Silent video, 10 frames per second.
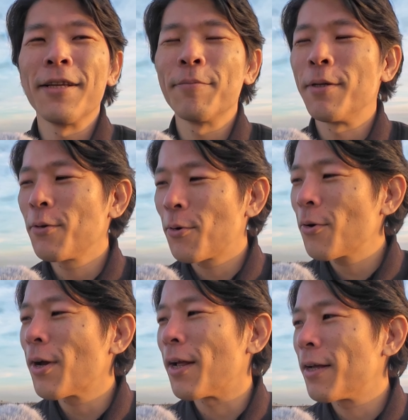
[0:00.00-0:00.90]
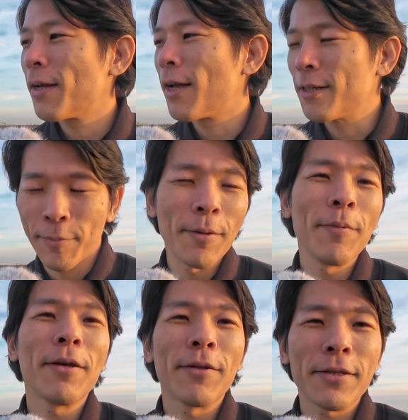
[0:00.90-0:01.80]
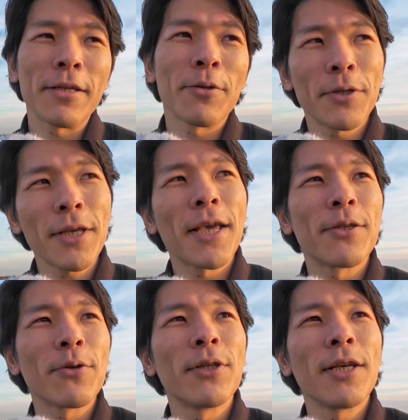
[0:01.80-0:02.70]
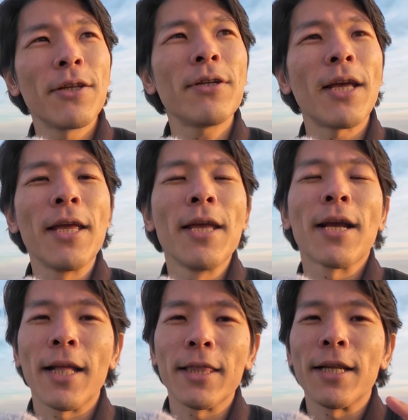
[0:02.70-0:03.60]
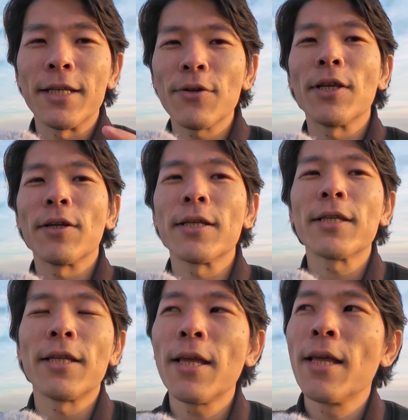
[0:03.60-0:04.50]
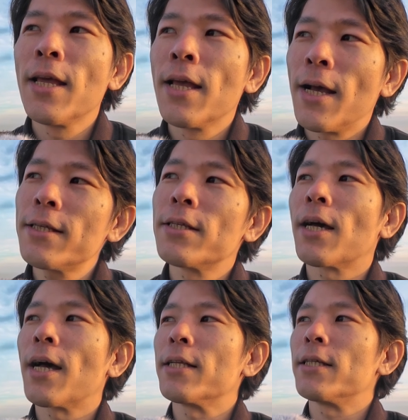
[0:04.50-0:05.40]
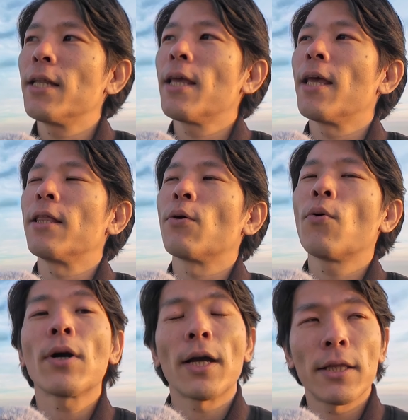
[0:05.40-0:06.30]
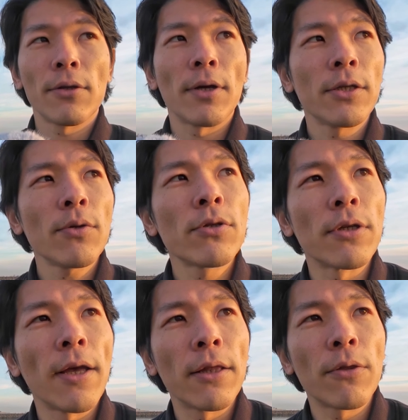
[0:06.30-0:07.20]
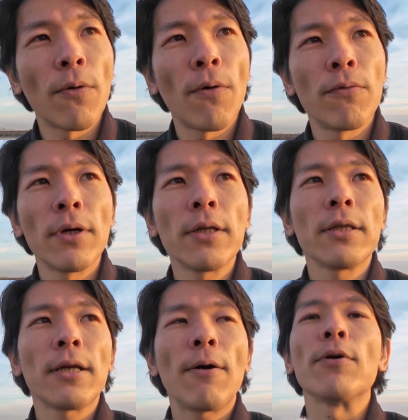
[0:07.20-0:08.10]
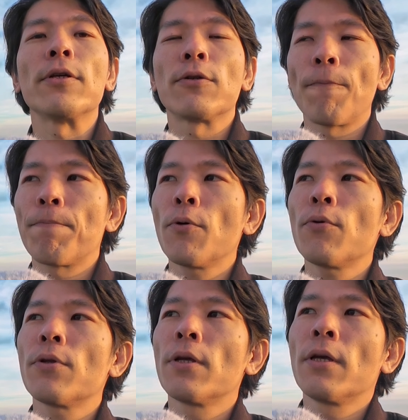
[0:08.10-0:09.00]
始めるところから始めてみてください。そして継続できるぐらい簡単にしといてくださいね。はい、そんな感じでね、えっと、今回っていうのは一つ、えっと、不安が多い人の、